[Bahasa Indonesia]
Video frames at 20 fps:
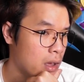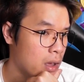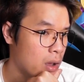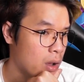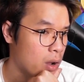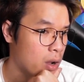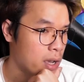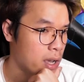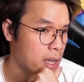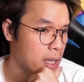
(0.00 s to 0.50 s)

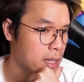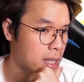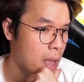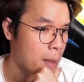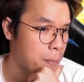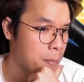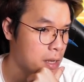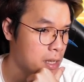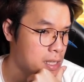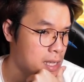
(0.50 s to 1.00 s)
Oke kita
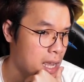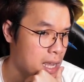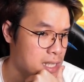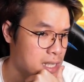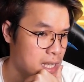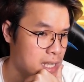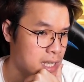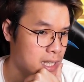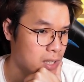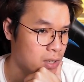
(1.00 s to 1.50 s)
upgrade si
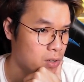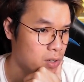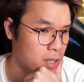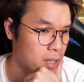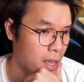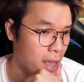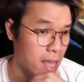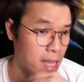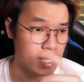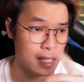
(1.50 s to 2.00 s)
SS kita dulu nih
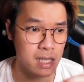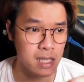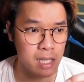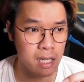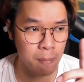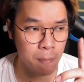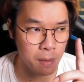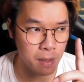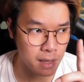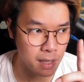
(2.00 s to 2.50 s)
SS
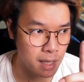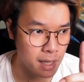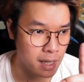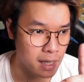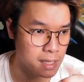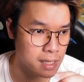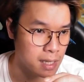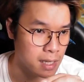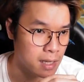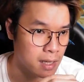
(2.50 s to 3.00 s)
ini penting
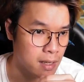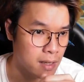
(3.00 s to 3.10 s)
guys ya